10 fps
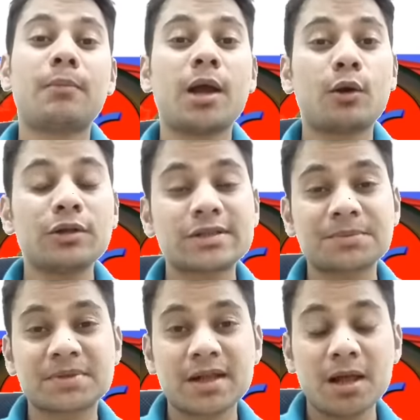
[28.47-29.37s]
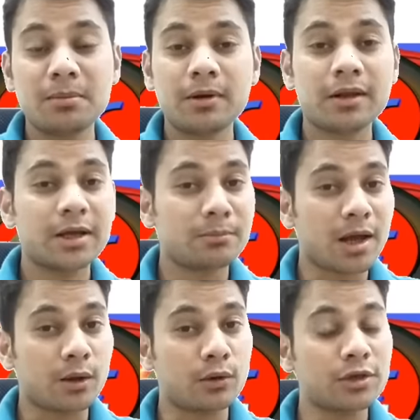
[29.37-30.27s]
माय ऑल सब्सक्राइबर एंड
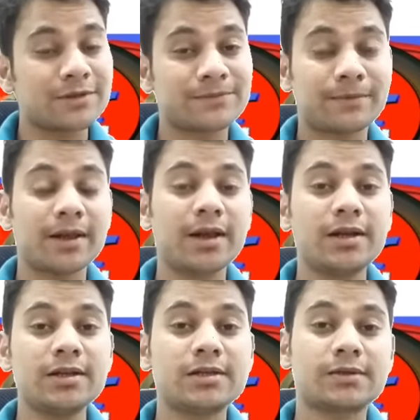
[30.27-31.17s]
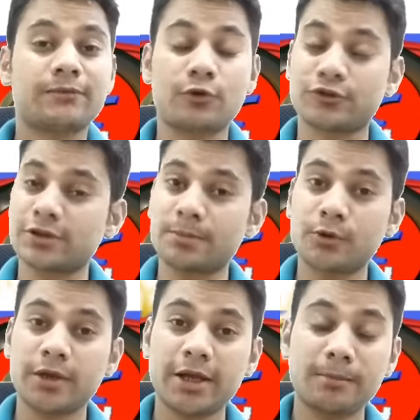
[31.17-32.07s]
माय ऑल फ्रेंड्स फॉर
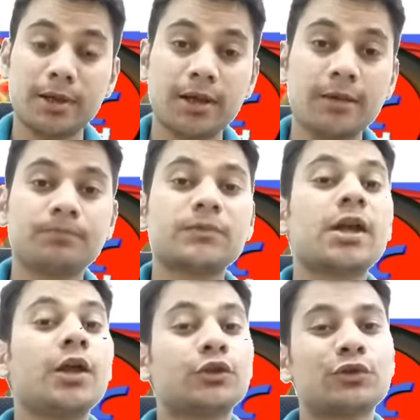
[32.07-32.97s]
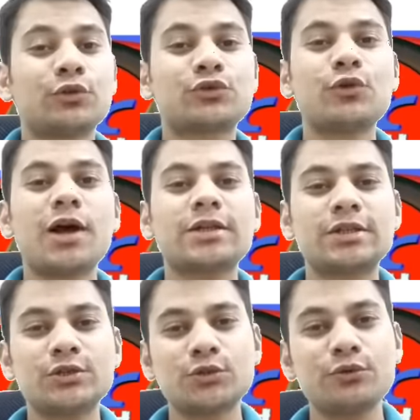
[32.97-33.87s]
सपोर्टिंग मी दोस्तों
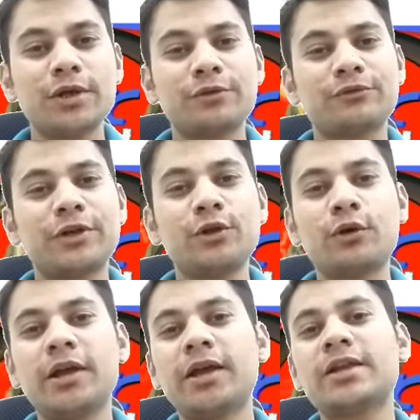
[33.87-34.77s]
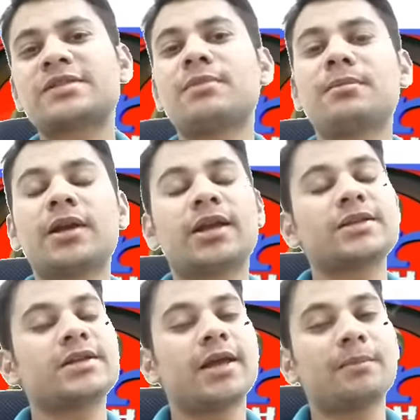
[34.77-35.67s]
आज की जो ये वीडियो है इसमें मैं
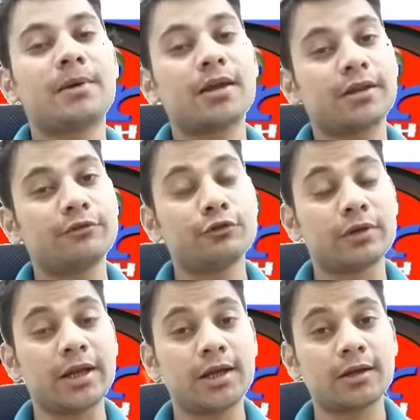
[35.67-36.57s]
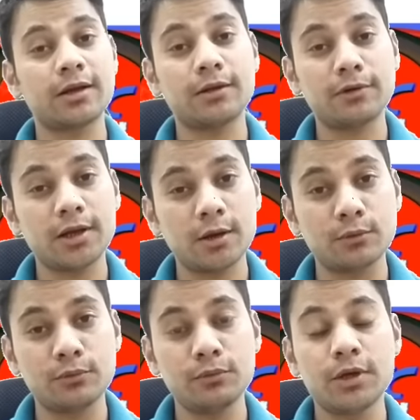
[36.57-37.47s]
किसी ऐप का रिव्यू नहीं करने वाला
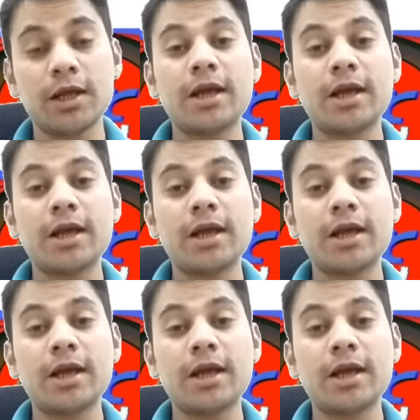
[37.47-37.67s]
हूँ